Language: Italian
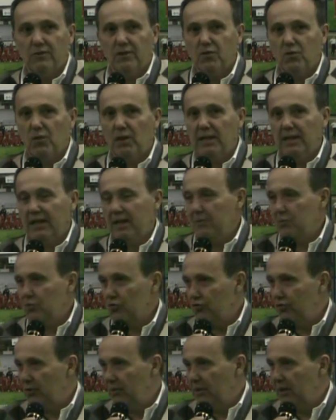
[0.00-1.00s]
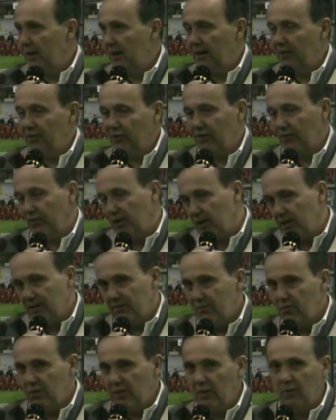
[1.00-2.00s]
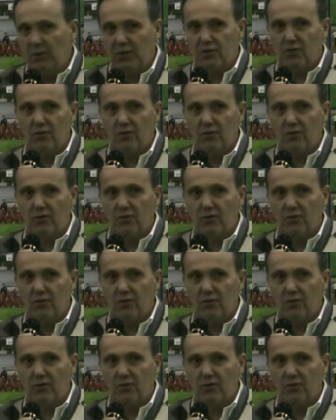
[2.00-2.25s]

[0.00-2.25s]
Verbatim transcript: squadra che è più su di metà classifica quindi questo è